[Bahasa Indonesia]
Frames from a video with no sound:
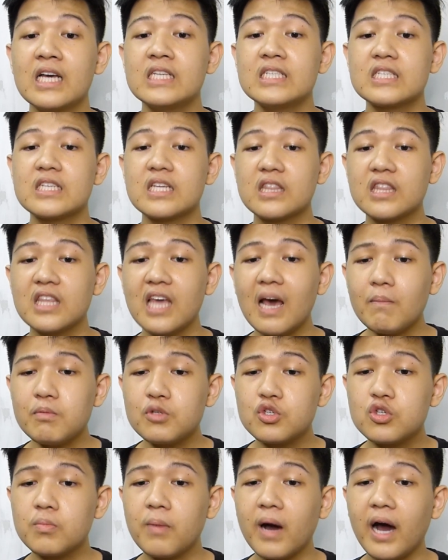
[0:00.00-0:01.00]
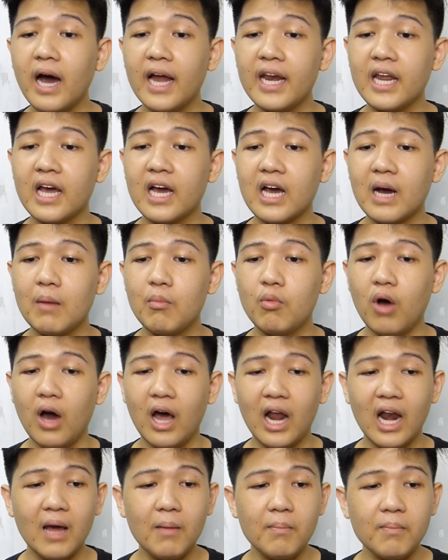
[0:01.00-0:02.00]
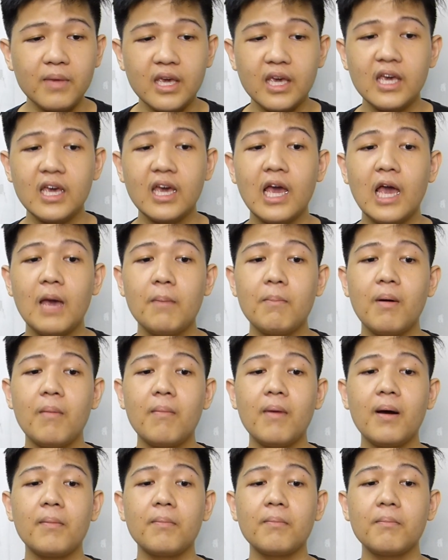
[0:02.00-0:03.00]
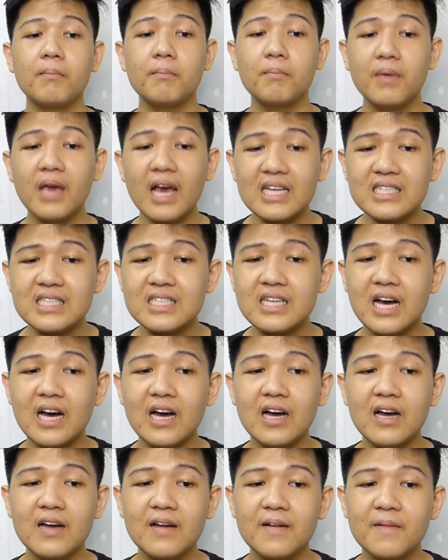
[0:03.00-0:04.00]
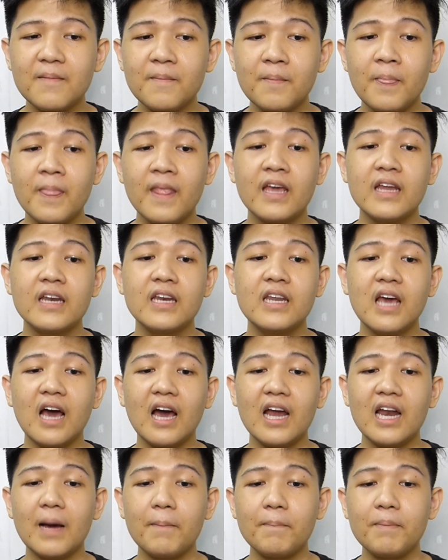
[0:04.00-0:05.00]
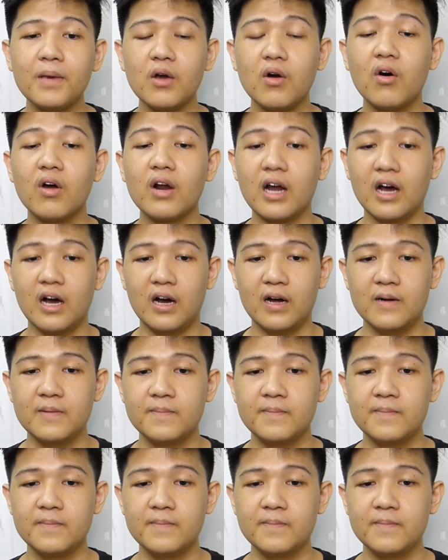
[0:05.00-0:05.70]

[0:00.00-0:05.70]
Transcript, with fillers: setiap cobaan yang kamu alami memang biasa dihadapi orang,